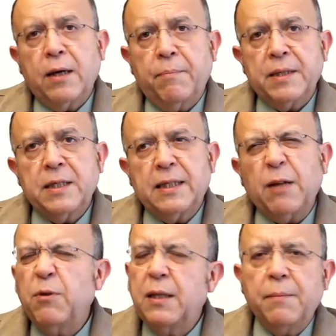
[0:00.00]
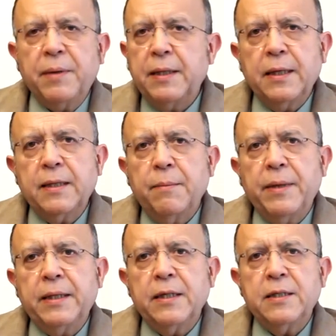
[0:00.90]
y capacitado
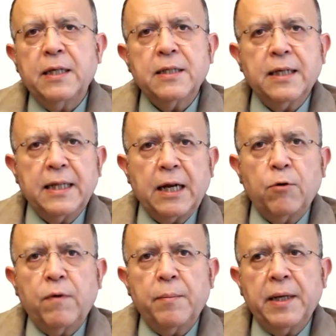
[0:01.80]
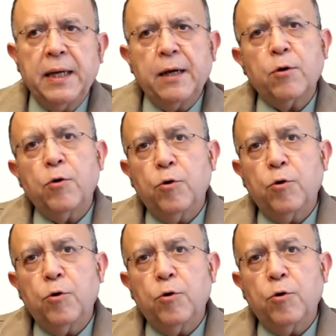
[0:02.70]
independientemente si es general o familiar